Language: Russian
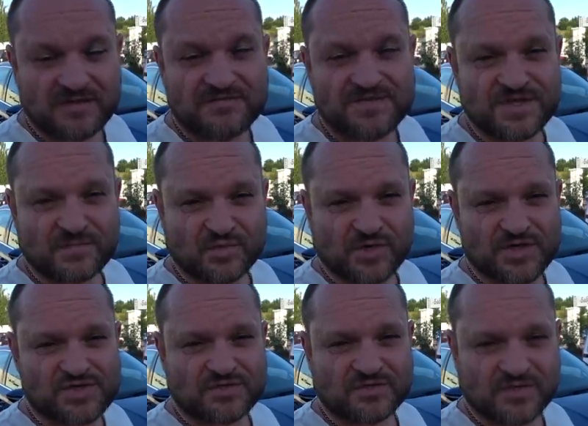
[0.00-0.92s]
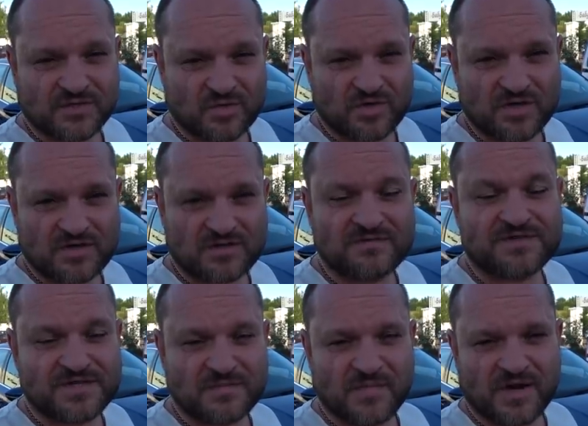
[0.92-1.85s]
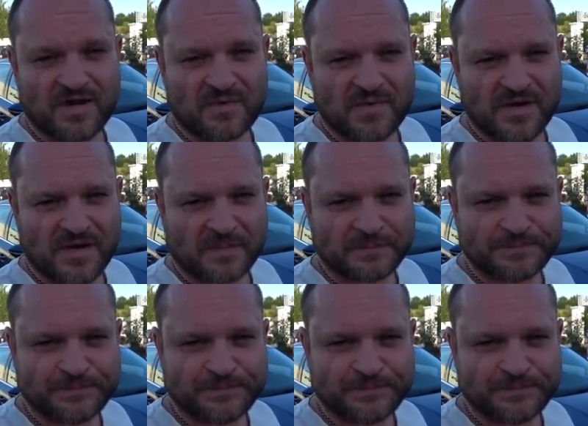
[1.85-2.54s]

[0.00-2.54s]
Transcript: Всем удачи на дорогах, всем пока-пока.